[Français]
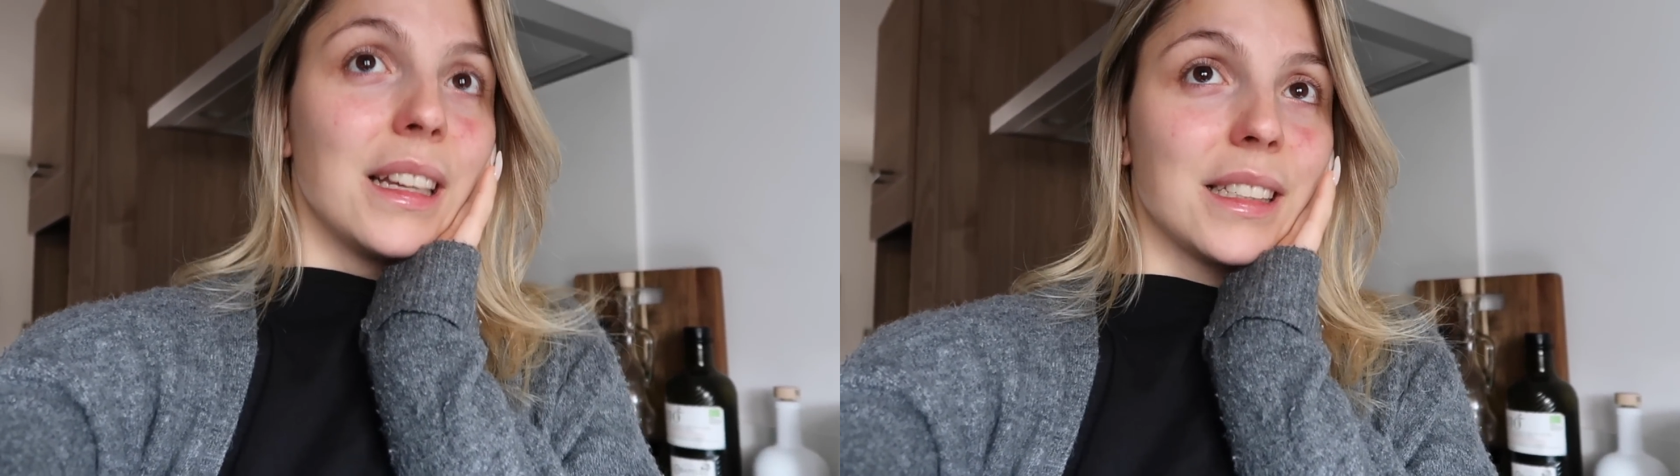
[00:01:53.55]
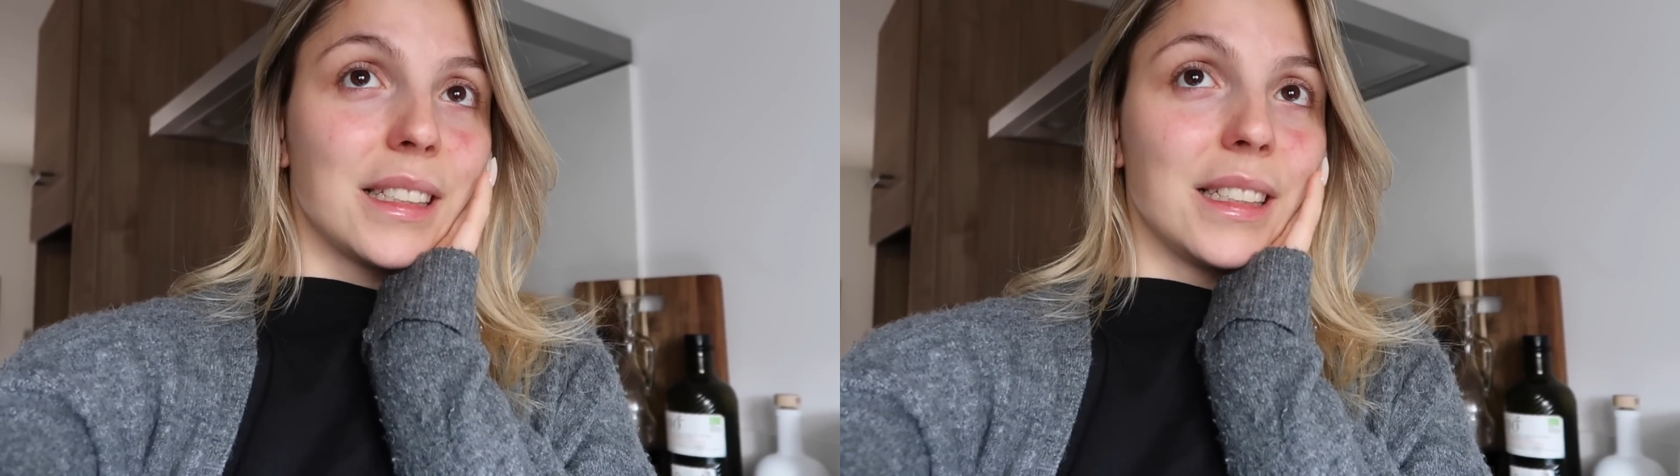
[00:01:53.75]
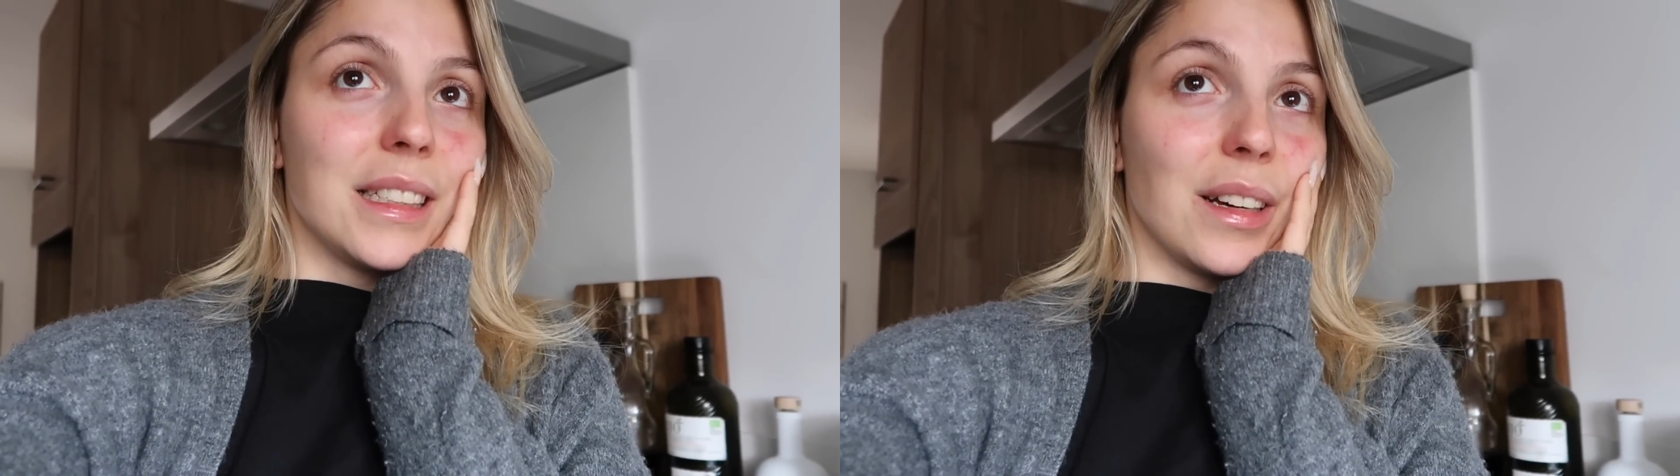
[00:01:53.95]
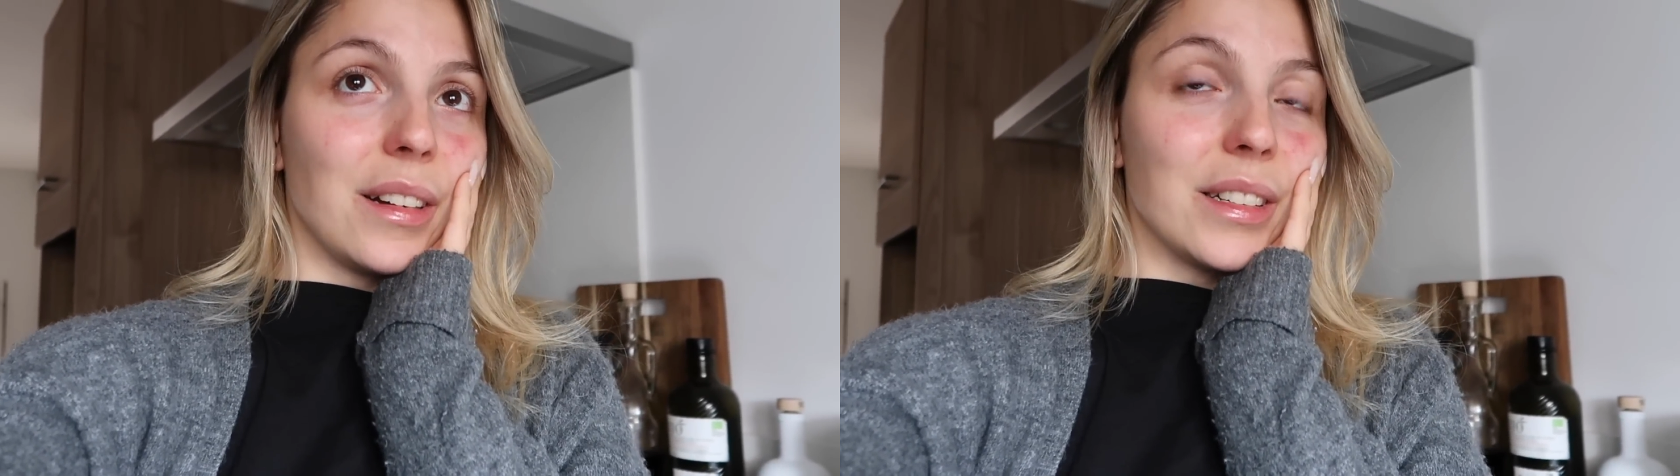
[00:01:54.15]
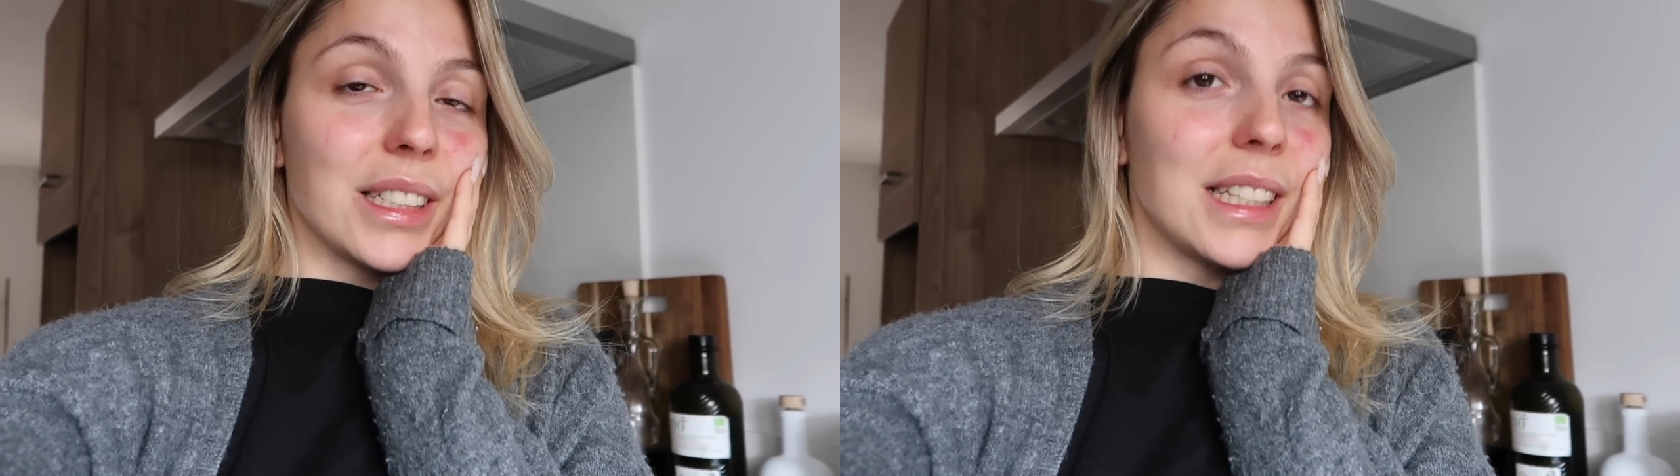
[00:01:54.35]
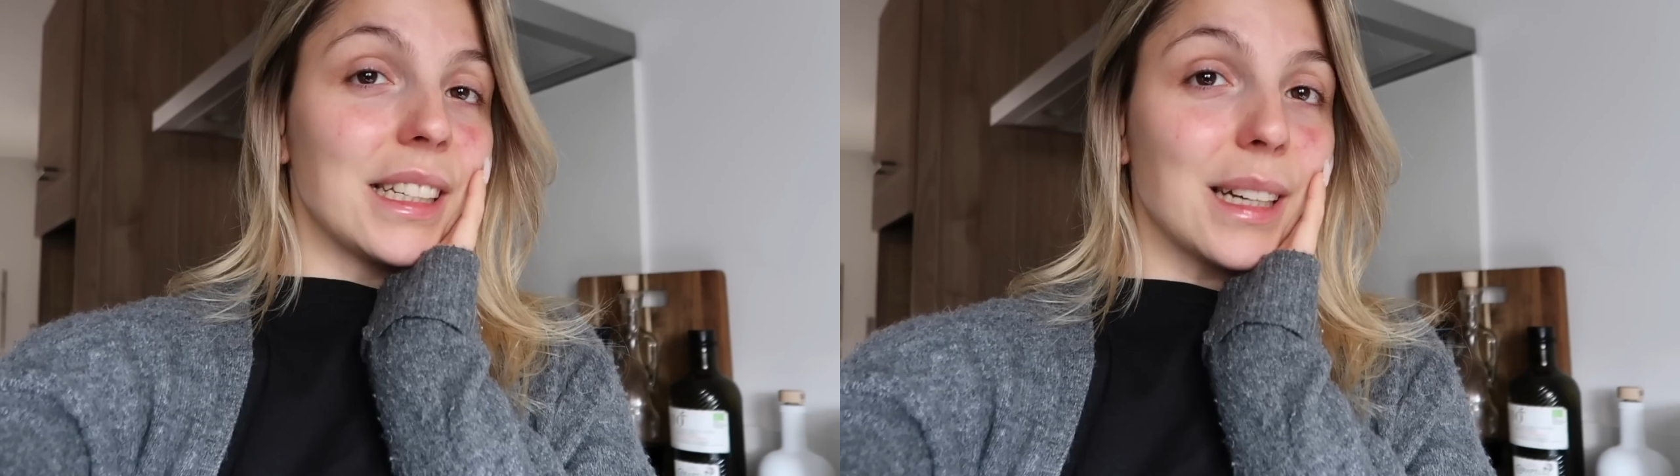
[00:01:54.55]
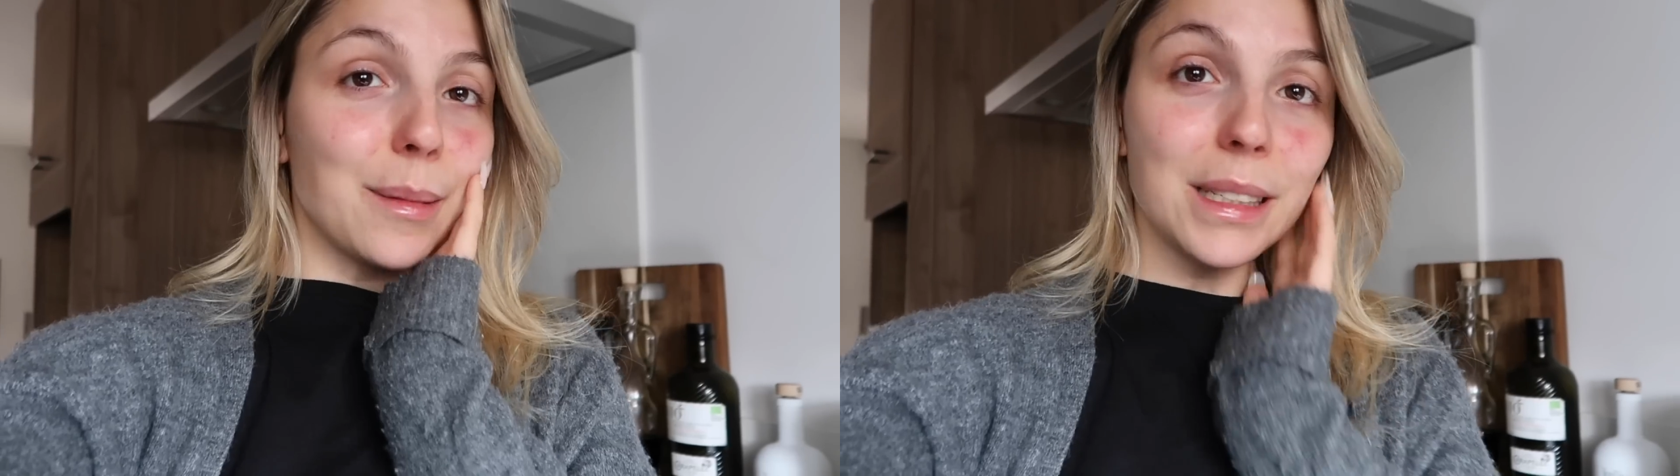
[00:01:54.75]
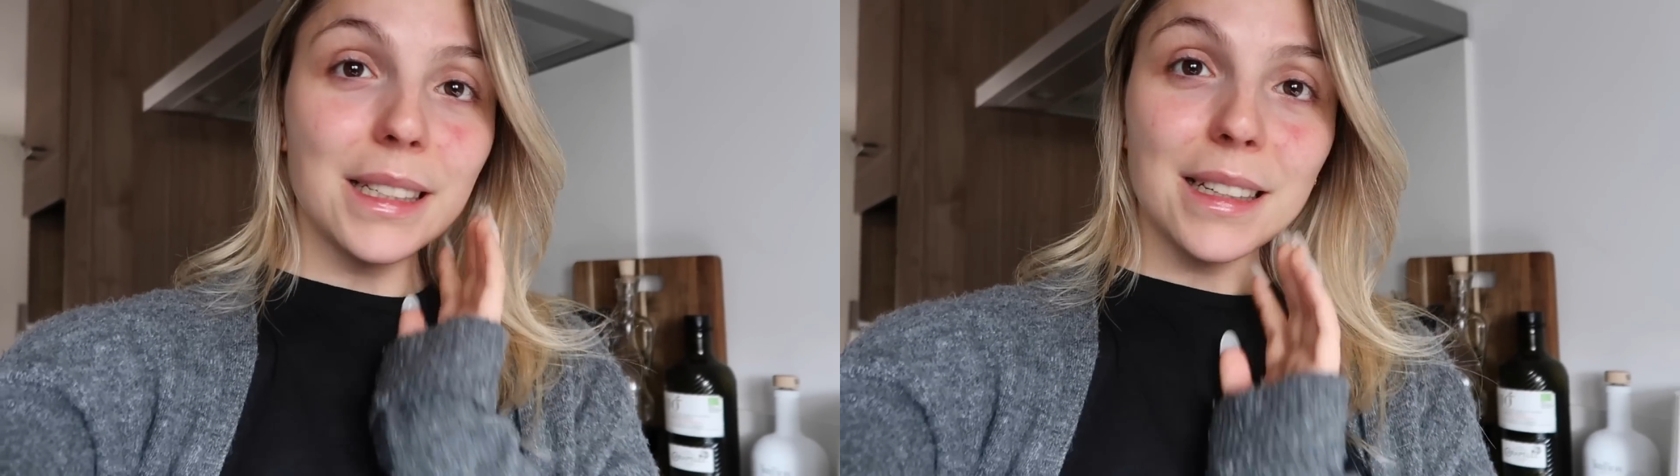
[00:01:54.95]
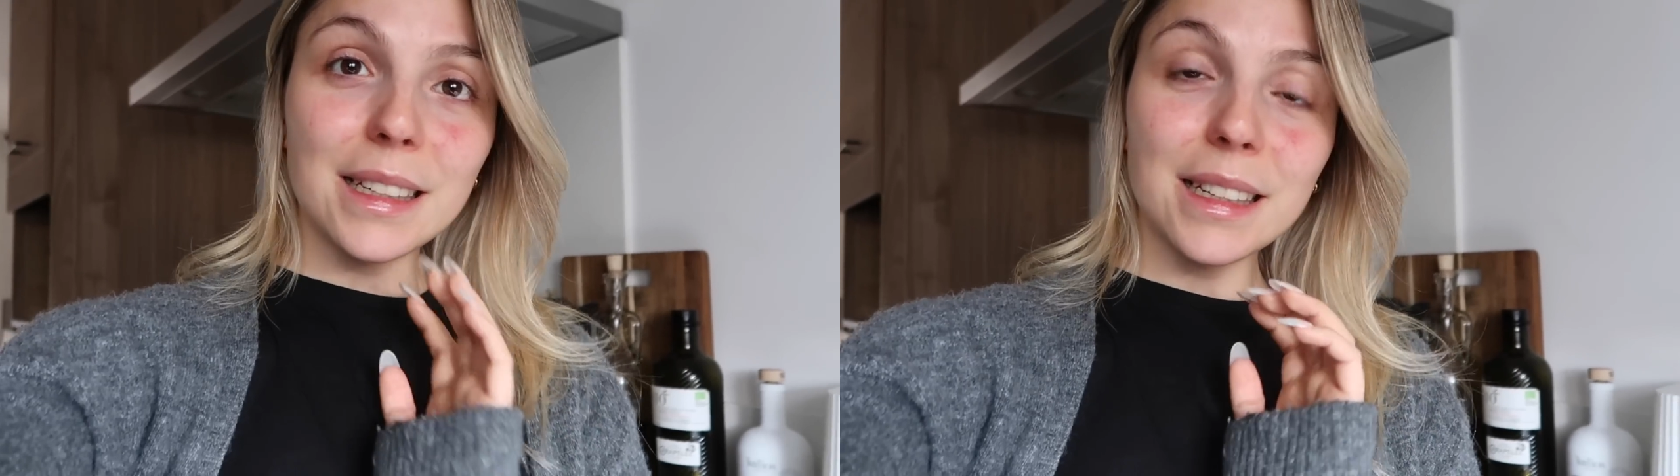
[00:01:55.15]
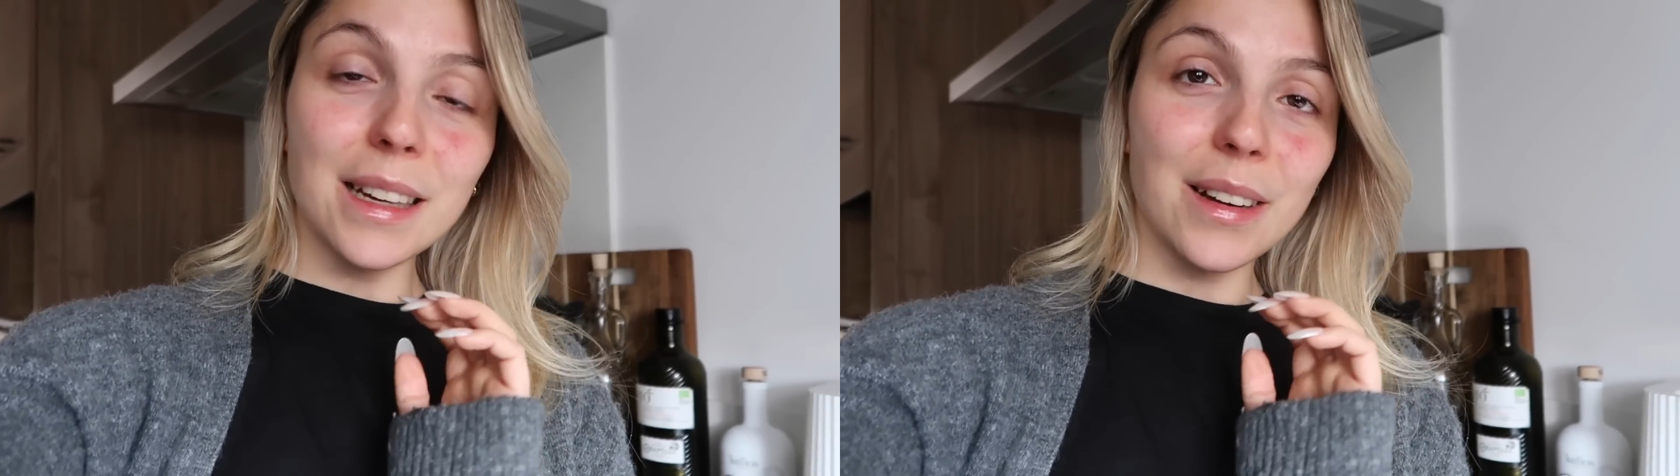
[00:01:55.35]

si euh, c'était très bonne idée